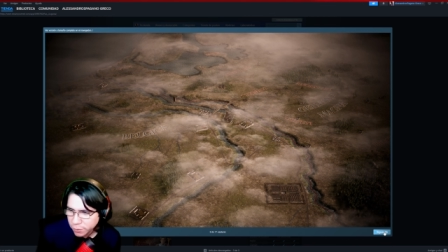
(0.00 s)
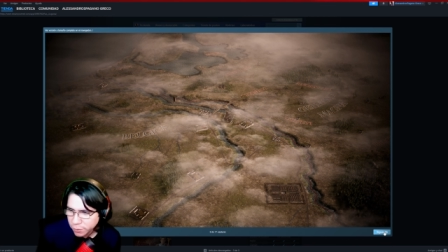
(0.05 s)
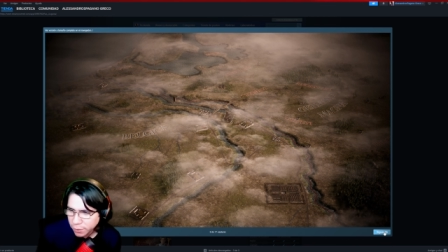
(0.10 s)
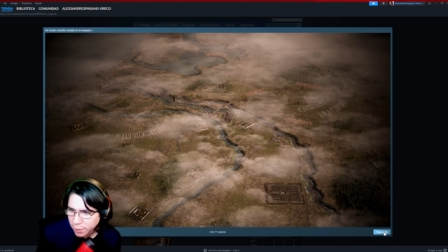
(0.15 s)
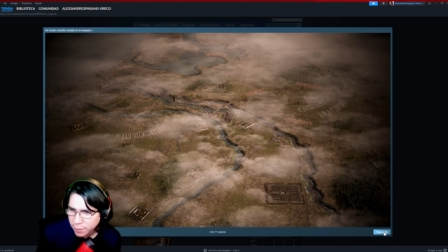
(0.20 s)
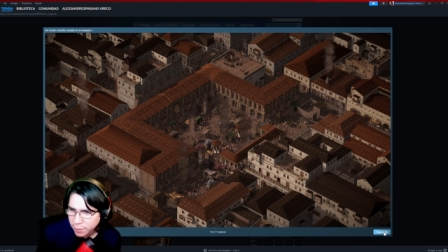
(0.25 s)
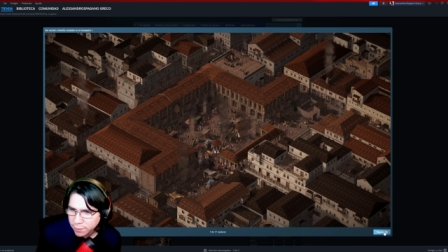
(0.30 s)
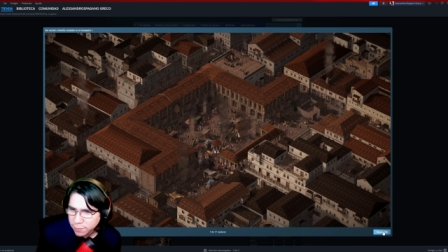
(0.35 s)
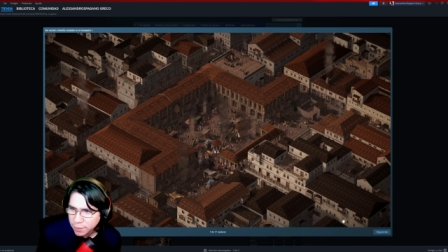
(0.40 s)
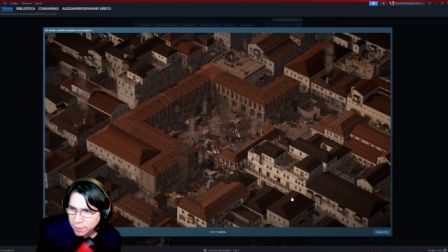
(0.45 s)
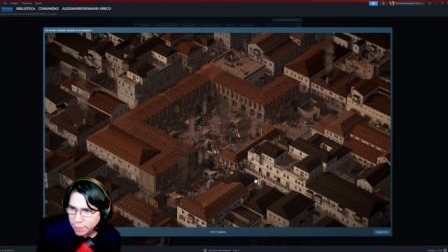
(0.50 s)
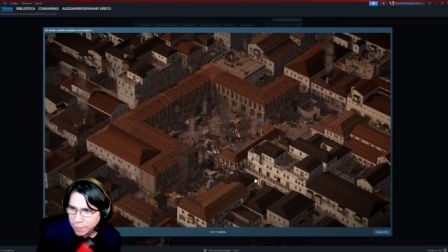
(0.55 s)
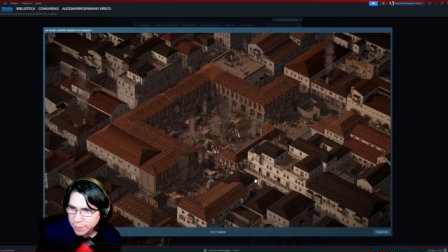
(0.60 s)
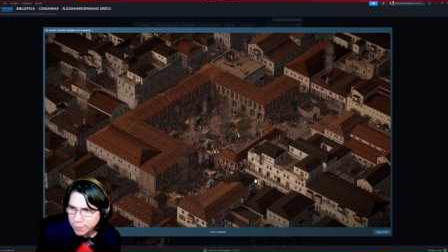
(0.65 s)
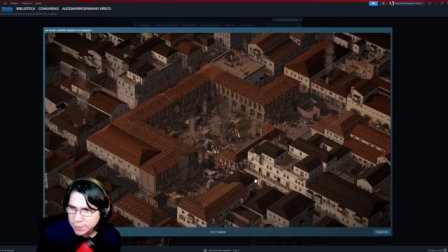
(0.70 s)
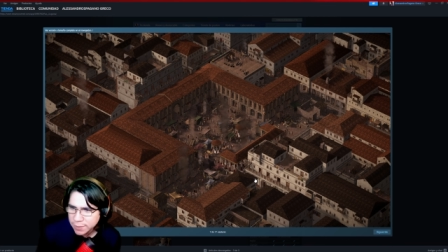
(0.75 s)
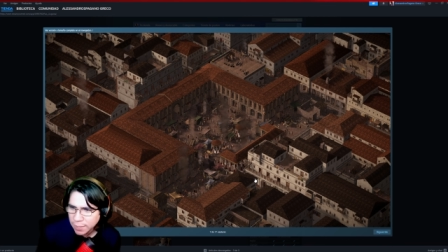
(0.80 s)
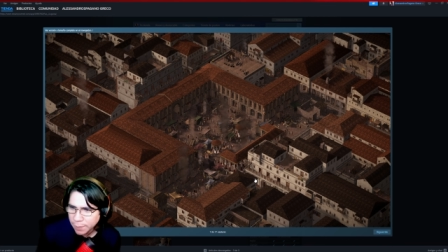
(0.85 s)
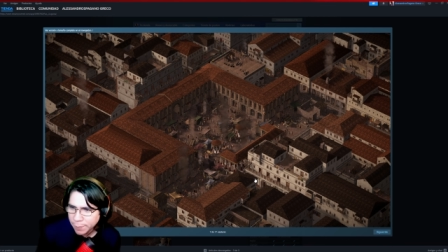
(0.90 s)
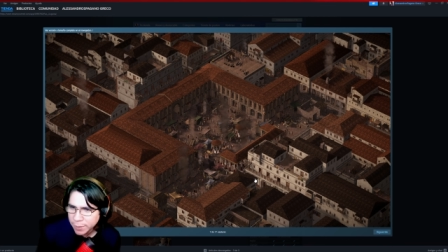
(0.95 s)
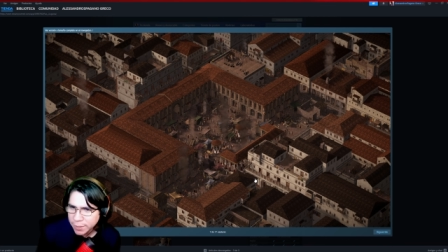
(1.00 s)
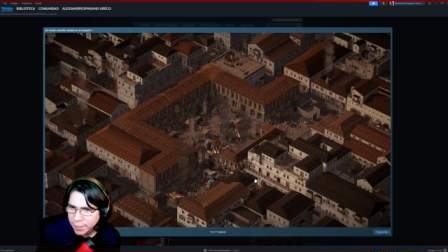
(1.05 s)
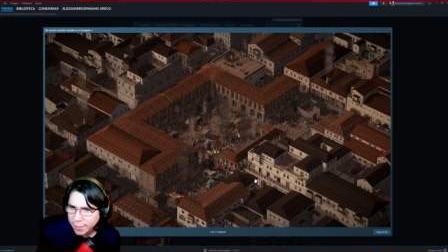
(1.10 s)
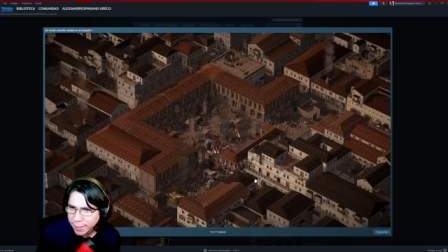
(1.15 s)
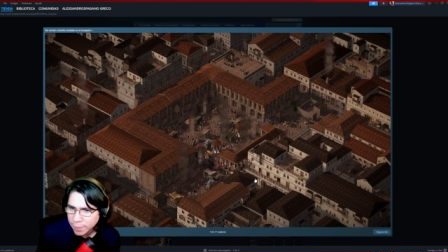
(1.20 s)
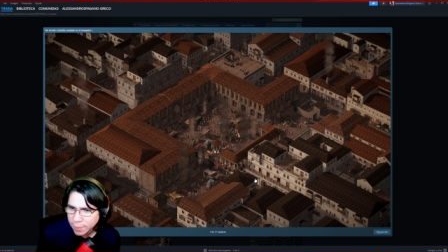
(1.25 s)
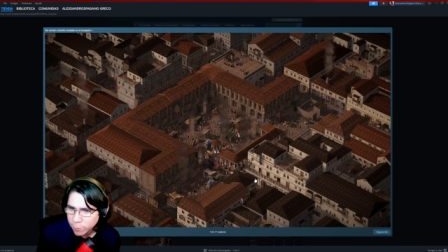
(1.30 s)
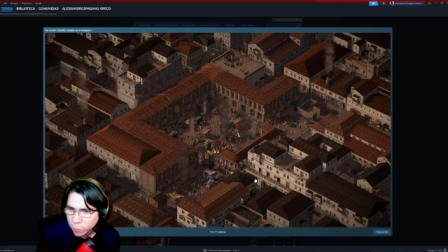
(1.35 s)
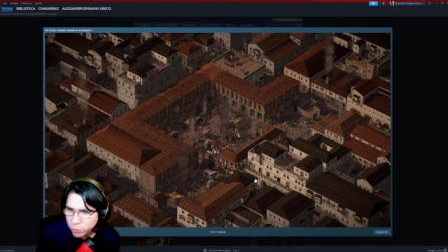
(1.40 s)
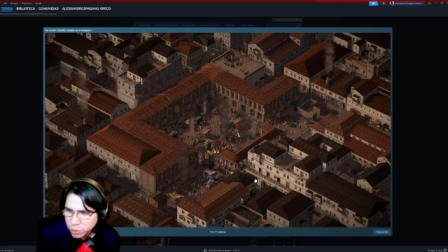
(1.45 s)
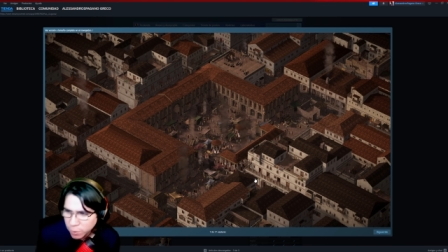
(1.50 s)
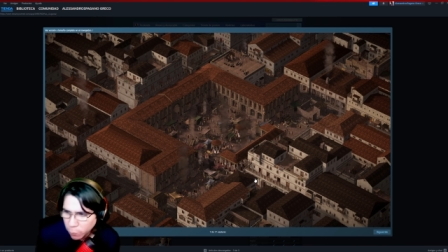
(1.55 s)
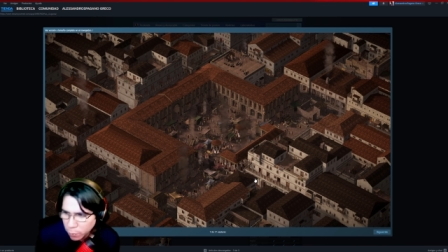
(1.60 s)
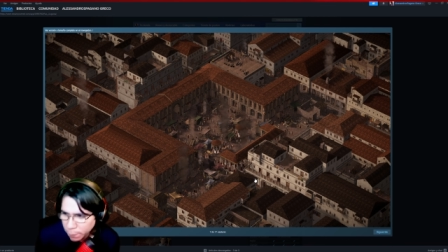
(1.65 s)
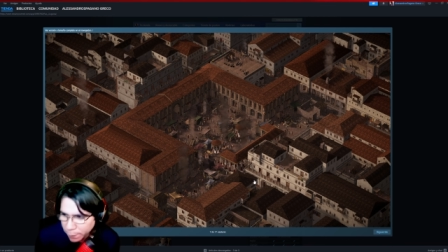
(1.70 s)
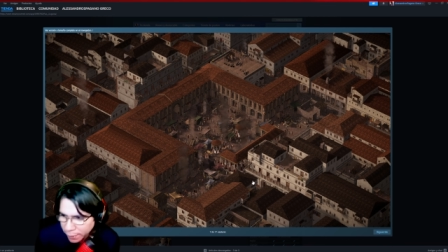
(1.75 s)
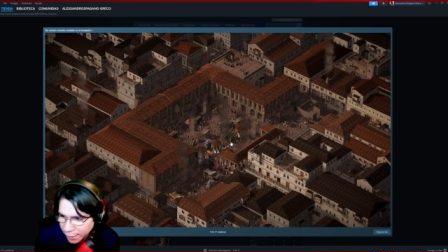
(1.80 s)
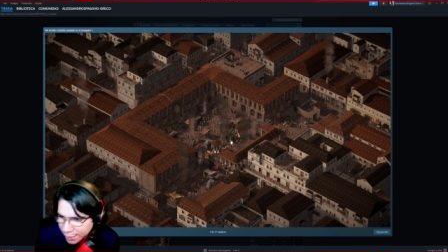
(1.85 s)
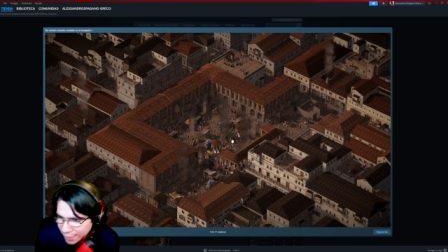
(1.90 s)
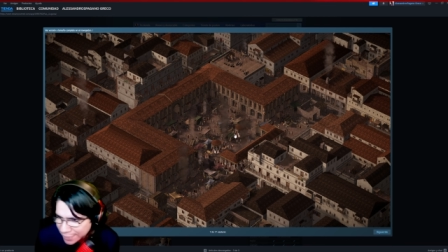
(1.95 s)
Que ya básicamente escaramuzas muy
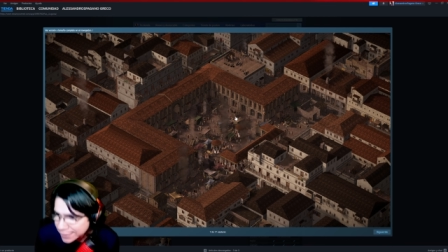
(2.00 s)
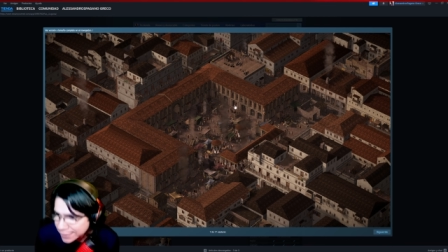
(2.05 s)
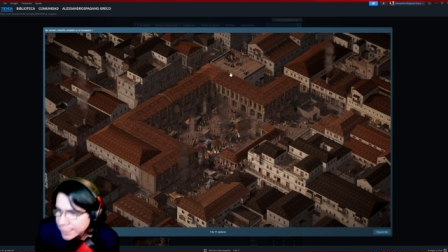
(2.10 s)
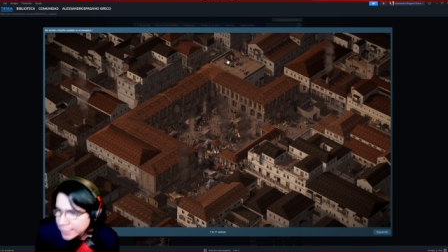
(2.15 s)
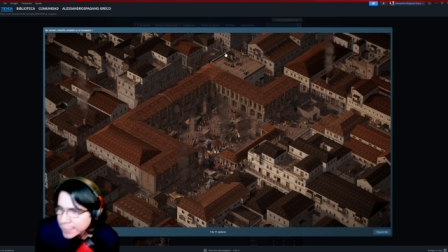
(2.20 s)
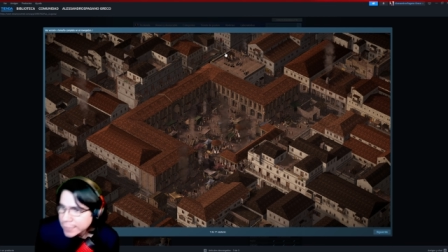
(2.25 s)
pequeñas.